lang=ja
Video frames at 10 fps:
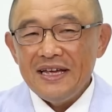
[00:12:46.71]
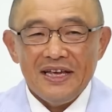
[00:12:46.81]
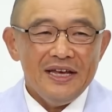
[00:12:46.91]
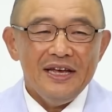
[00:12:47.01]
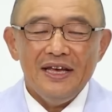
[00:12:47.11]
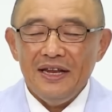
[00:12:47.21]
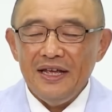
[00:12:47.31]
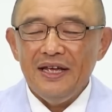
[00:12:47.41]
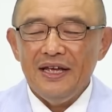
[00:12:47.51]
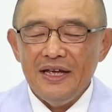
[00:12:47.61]

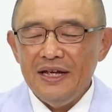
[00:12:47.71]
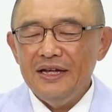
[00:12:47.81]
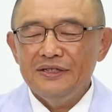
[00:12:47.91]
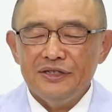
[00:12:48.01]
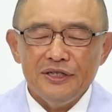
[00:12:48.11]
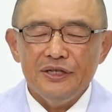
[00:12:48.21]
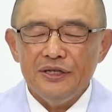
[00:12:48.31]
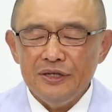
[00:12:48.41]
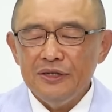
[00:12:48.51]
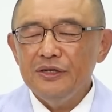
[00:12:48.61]

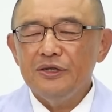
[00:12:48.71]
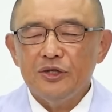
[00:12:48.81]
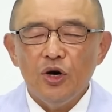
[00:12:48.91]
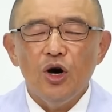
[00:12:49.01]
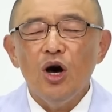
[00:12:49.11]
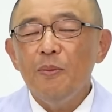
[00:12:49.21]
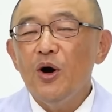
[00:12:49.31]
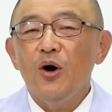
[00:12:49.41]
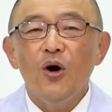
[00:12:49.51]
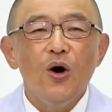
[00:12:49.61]
キリスト
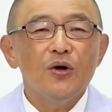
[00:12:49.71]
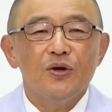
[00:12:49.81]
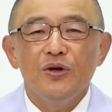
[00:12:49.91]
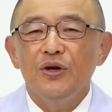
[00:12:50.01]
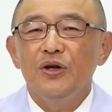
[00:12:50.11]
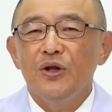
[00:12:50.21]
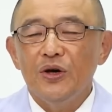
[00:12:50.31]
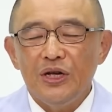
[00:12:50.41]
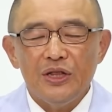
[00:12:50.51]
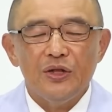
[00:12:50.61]
も多くの
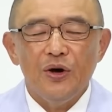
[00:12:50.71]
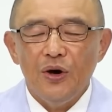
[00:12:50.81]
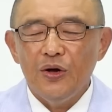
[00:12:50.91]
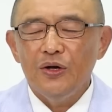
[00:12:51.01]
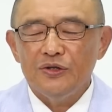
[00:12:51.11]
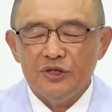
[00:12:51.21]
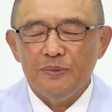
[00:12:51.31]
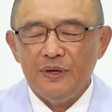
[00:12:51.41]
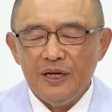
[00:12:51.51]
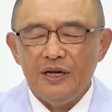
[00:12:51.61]
人の
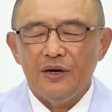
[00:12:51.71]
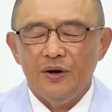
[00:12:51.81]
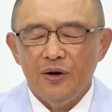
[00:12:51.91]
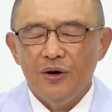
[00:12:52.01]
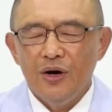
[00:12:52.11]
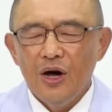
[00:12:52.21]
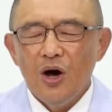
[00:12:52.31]
罪を